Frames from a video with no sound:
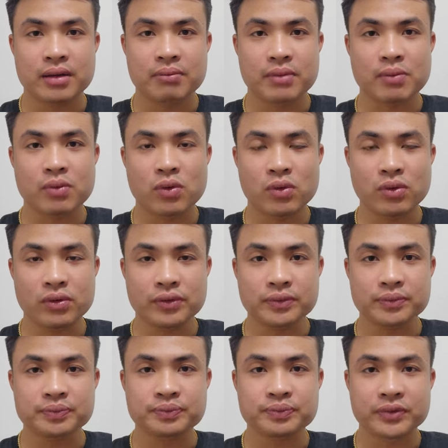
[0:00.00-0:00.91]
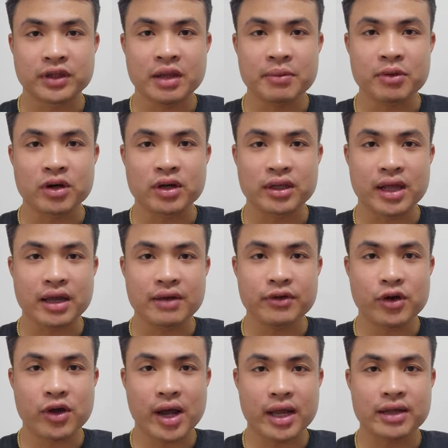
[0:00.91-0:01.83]
mong muốn. Nếu mọi người thấy
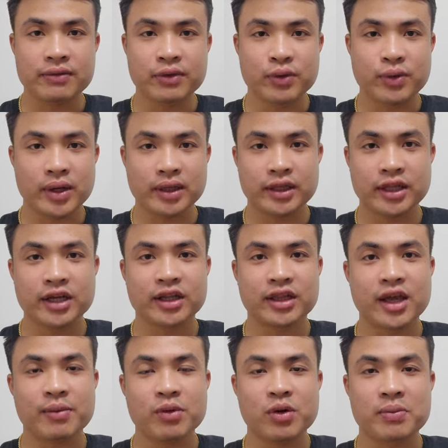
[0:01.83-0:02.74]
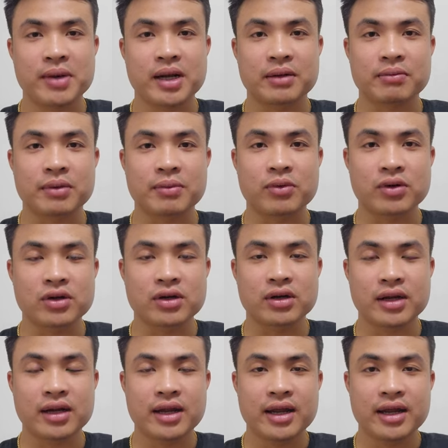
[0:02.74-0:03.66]
video hay và hữu ích thì có thể ủng hộ mình bằng một
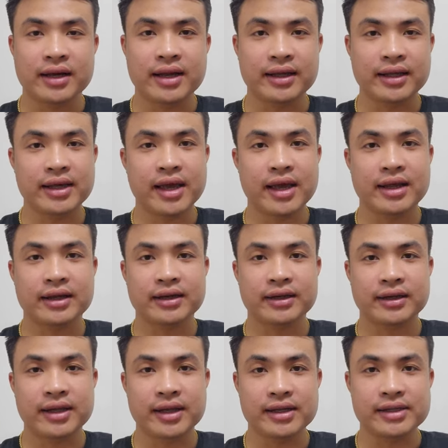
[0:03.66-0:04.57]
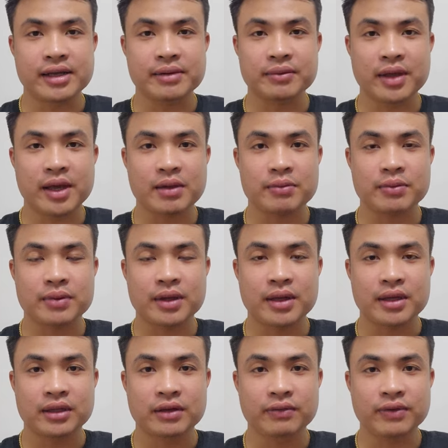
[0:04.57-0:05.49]
lượt đăng ký kênh để xem thêm
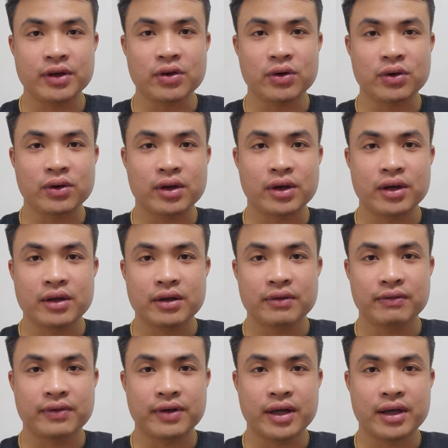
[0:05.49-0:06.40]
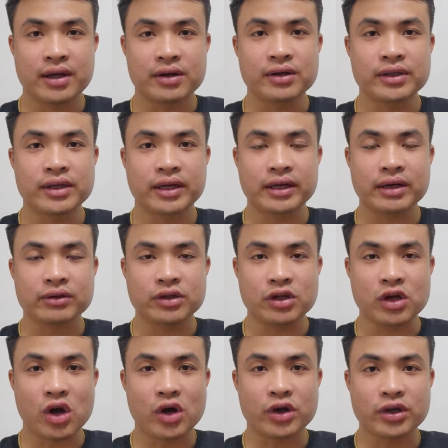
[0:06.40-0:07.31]
những video về hướng dẫn đầu tư
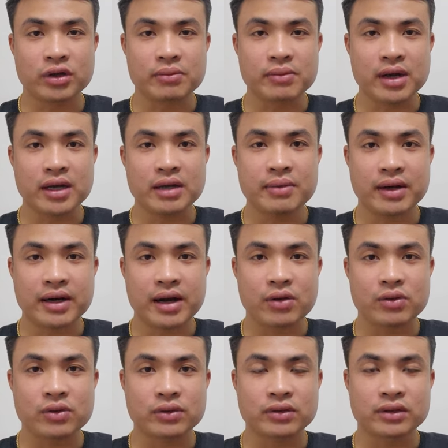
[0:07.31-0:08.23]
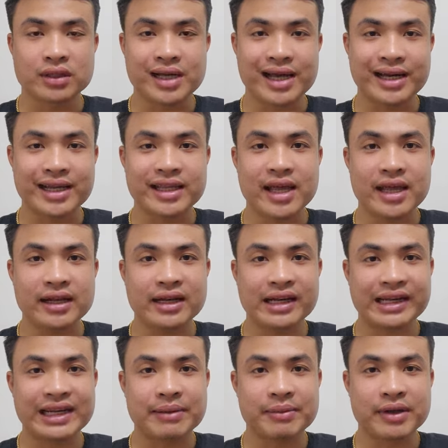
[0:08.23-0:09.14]
coin cho người mới bắt đầu từ A đến Z
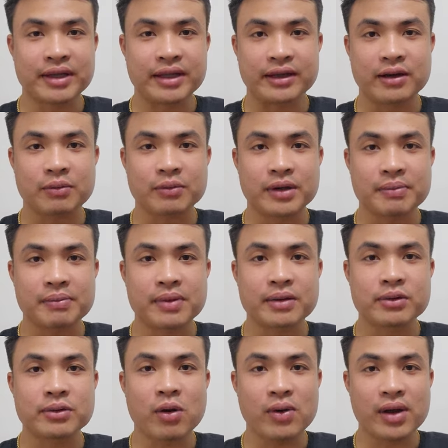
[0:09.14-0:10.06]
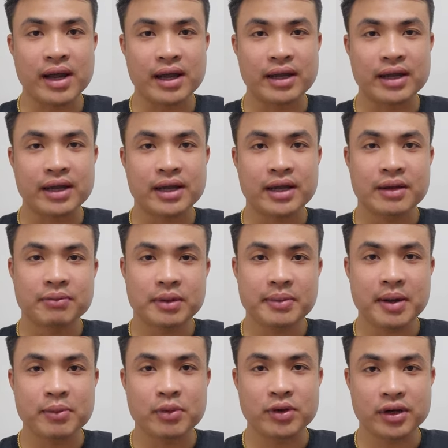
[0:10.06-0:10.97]
năm 2024 ha.
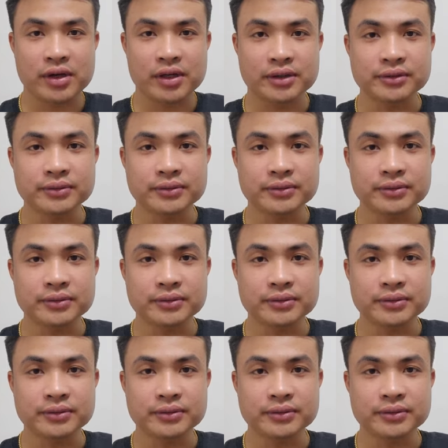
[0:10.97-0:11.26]
Bye bye mọi người.